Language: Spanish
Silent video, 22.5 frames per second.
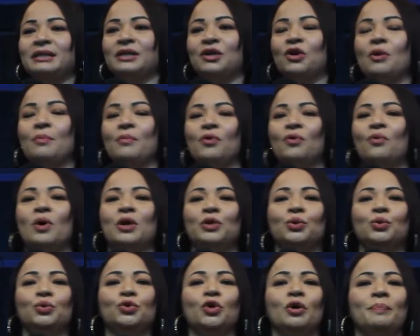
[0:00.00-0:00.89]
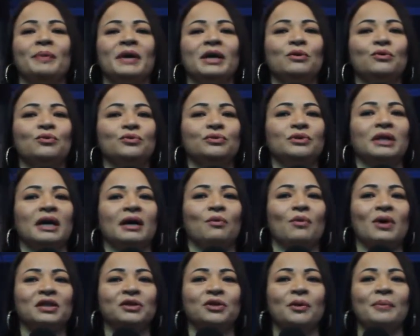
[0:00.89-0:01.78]
Así como cuando uno pregunta,
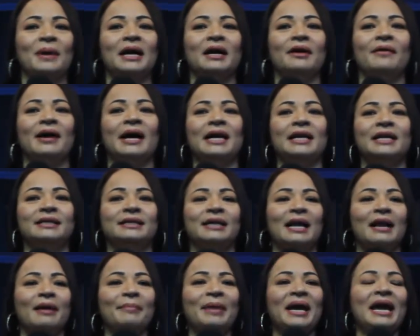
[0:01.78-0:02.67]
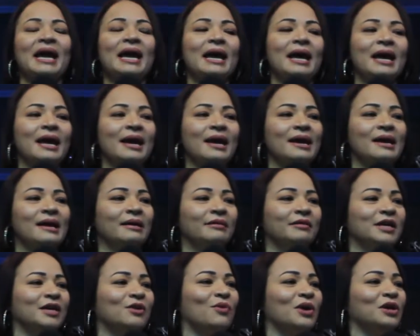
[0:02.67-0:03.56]
¿cuántos van a evangelizar?
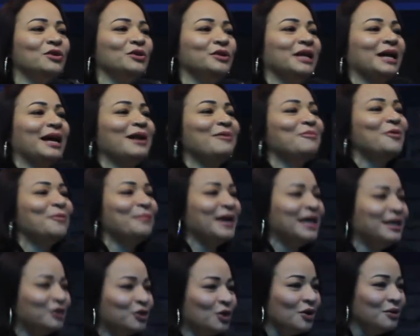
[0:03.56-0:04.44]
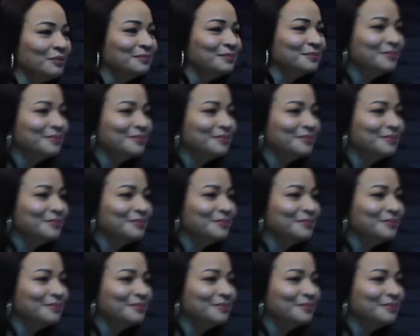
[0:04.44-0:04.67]
Amén. Y cuando llega el momento,